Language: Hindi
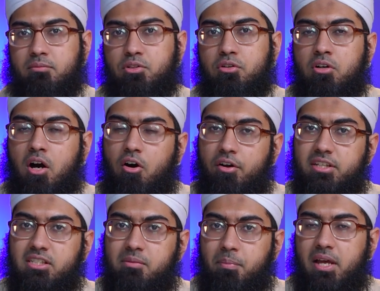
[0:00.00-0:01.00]
समझो और
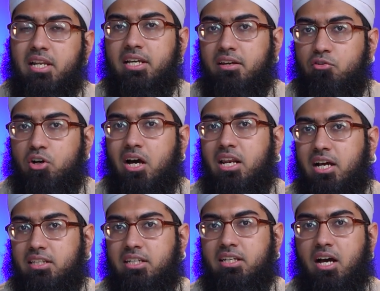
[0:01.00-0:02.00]
इससे पहले कि वो कल
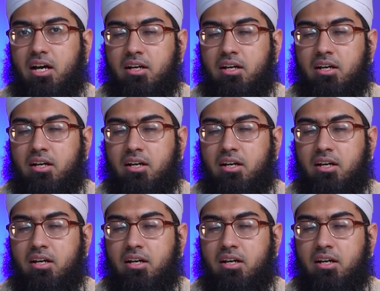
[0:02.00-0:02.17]
का दिन